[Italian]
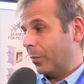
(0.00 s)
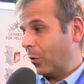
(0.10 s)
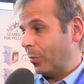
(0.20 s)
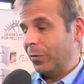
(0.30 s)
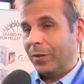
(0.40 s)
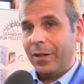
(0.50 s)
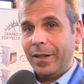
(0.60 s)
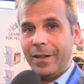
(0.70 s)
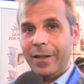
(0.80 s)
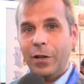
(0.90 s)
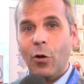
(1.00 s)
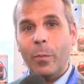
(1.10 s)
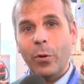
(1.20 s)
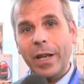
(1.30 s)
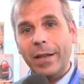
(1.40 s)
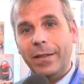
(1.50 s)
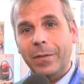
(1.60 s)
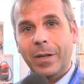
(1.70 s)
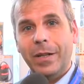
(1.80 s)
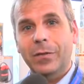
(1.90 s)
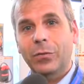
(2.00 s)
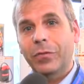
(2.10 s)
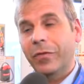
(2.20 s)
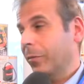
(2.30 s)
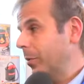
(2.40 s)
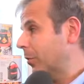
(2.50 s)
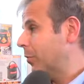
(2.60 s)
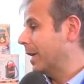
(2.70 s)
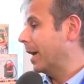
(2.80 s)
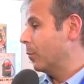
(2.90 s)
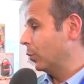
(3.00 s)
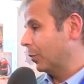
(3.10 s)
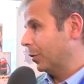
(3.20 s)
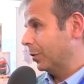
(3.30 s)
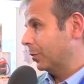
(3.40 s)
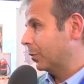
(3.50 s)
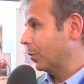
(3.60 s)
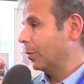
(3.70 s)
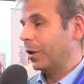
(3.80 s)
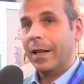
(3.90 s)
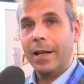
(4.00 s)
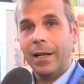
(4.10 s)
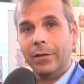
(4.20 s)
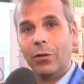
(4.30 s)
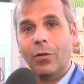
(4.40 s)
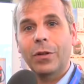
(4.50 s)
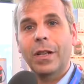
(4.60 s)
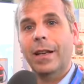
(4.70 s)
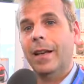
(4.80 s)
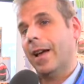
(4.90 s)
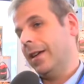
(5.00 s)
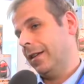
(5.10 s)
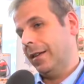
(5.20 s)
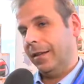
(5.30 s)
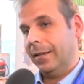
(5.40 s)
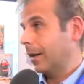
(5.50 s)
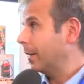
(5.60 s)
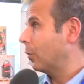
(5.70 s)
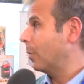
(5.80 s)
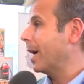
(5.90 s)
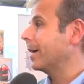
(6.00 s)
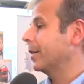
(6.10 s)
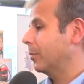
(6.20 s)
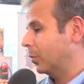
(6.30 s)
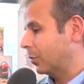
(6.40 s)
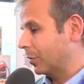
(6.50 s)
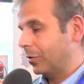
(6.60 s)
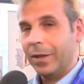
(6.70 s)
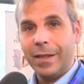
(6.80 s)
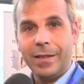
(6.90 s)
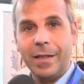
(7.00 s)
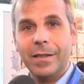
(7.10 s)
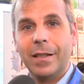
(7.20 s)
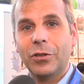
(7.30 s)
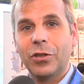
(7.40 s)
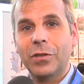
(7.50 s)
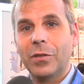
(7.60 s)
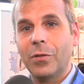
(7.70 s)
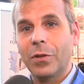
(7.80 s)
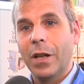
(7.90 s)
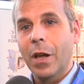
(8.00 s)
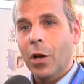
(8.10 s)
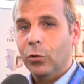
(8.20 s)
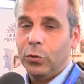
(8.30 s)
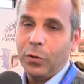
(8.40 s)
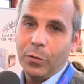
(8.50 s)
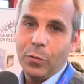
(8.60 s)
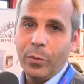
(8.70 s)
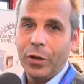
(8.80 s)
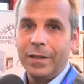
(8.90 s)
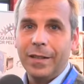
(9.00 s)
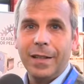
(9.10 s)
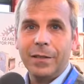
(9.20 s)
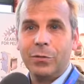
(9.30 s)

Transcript: proprio delle, i componenti per le stufe, per cui dai motoriduttori alle elettroniche, ai telecomandi piuttosto che le essenze d'accensione, tutti i componenti delle